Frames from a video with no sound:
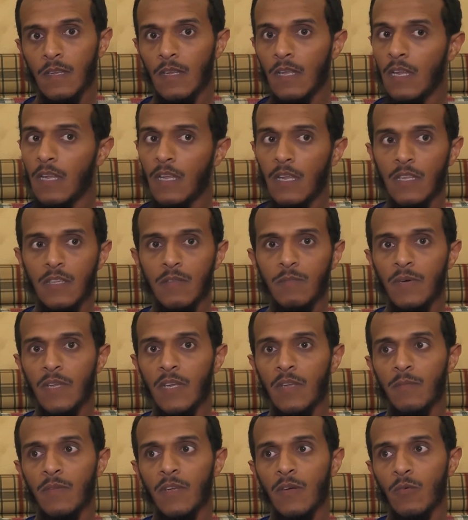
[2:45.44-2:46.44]
لا لا
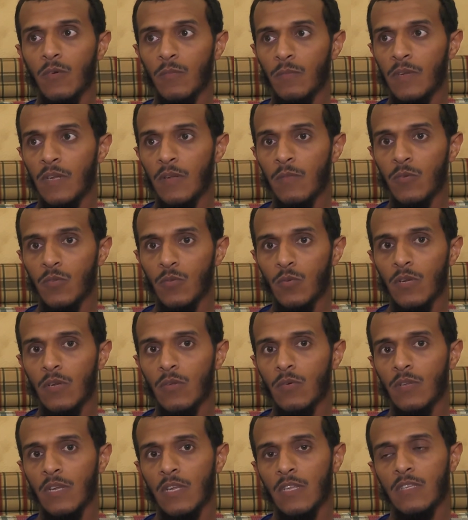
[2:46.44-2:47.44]
اتمنى من من البطوله
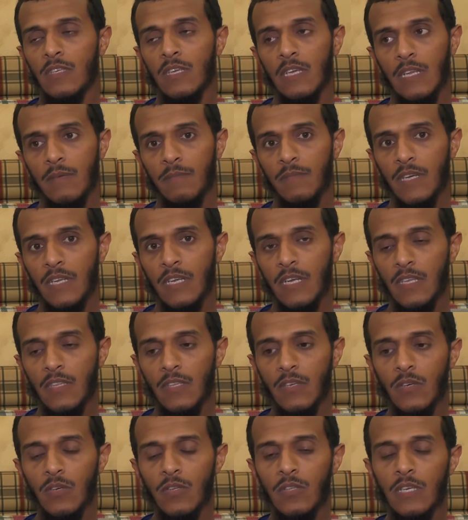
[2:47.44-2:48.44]
الاولى انا تكلمت على
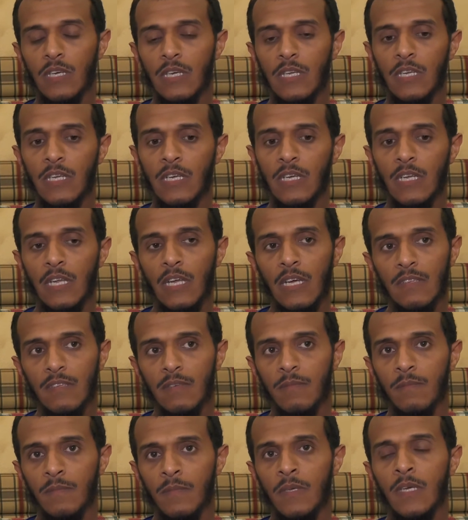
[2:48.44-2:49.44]
هذه النقطه انه
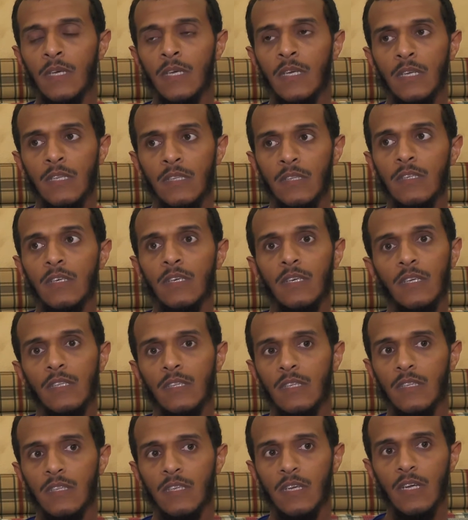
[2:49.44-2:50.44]
لازم
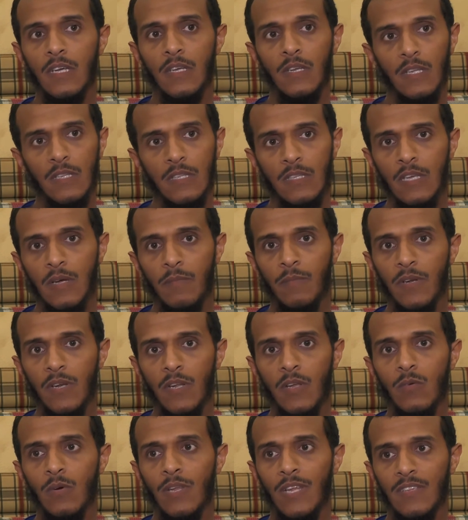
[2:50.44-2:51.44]
تكبر
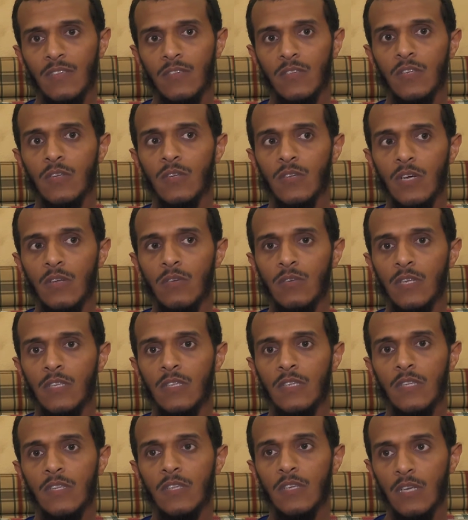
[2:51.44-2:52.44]
الاقوال تصير قانونيه
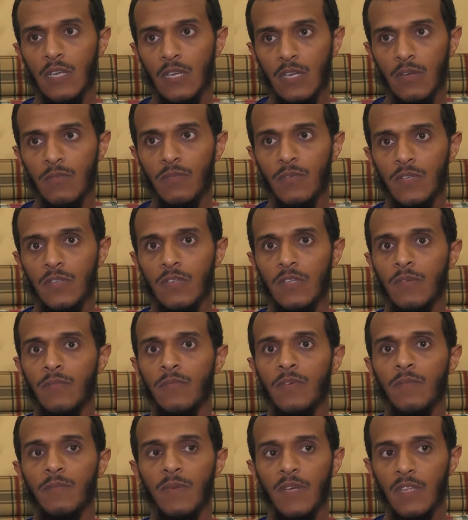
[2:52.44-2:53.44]
تتيح لك الفرصه
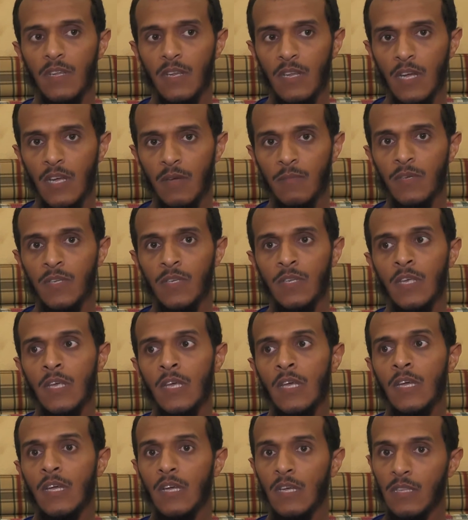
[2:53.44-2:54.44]
في بعض اللاعبين
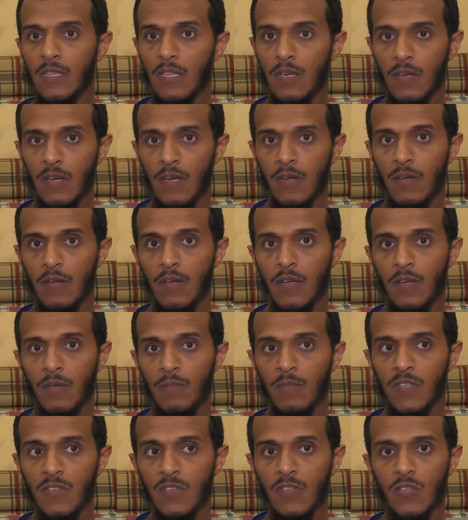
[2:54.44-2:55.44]
عنده
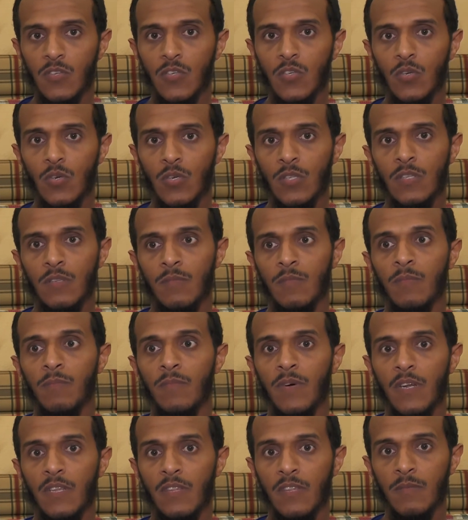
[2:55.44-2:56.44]
ميزه الشوت من
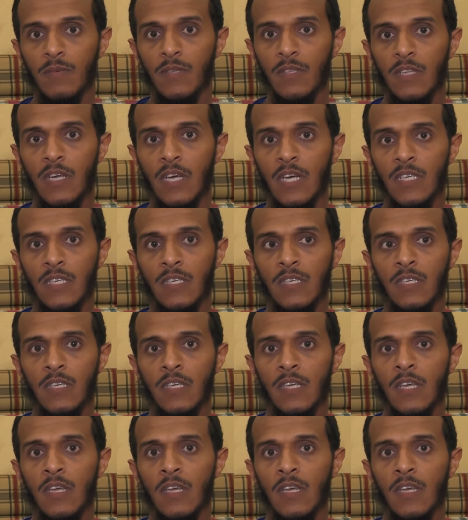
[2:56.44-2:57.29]
برا 18